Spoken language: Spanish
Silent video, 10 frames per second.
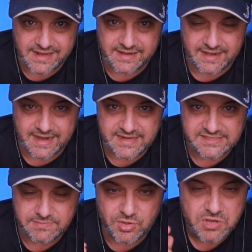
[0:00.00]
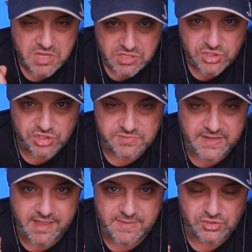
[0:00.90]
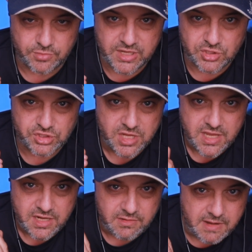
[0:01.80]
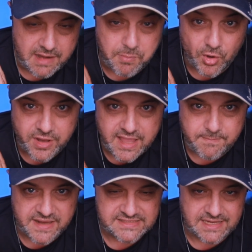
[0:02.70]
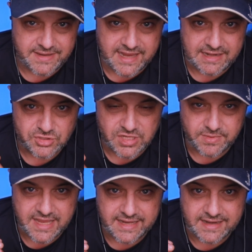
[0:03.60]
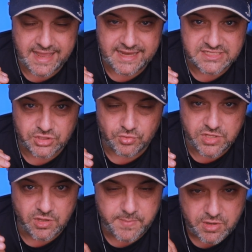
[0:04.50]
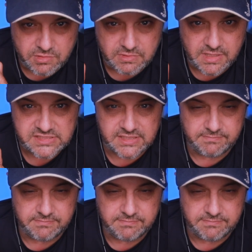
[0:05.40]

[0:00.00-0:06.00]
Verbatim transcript: eh, rarísimo. Yo os expliqué más o menos el por qué pensaba que los habían excluido, pero es